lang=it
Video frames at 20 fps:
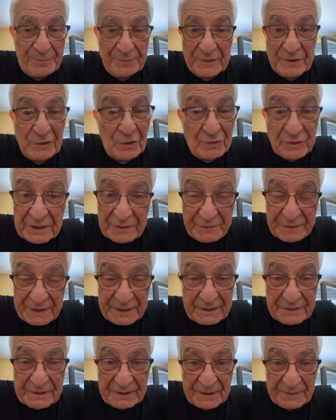Non devi
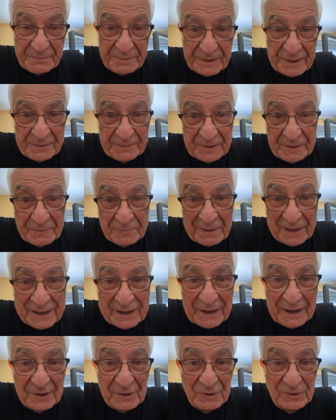ridere prima,
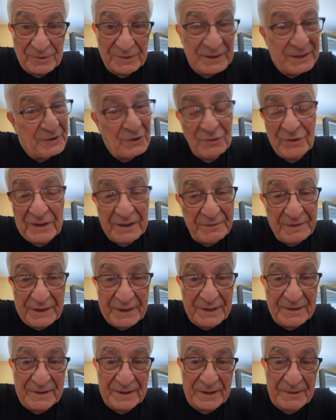macaco, non devi
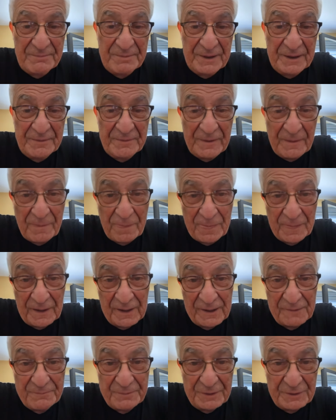ridere prima,
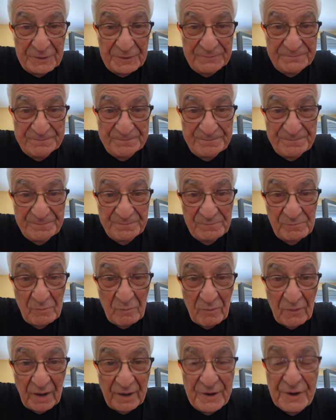capito?
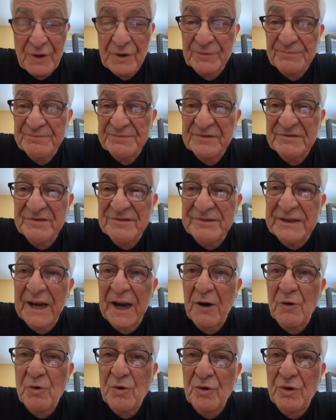Io ti
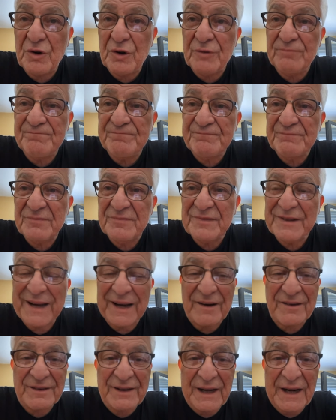auguro,
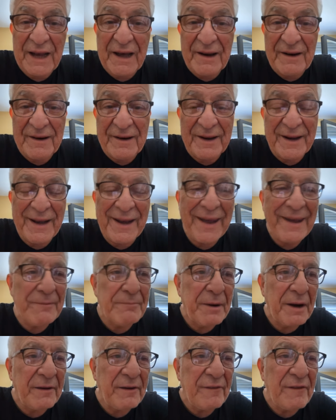Cardinale e
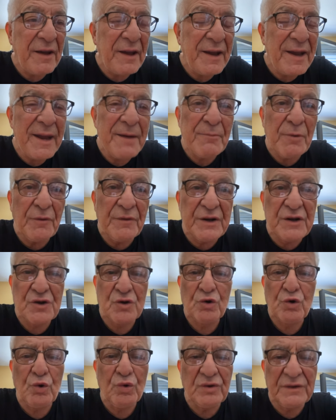
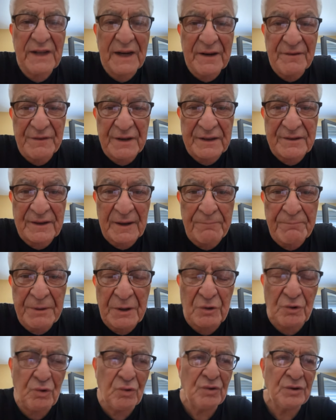Ibrahimovic, tutta la vita, per
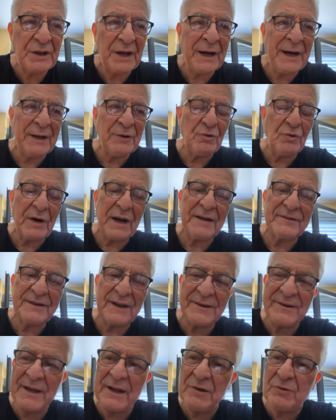tutta la durata
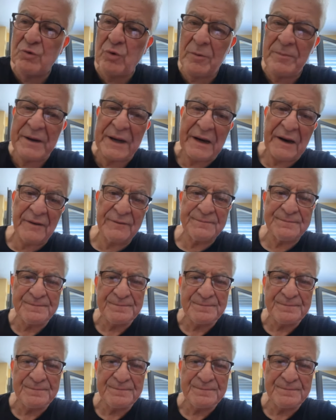del tuo Milan.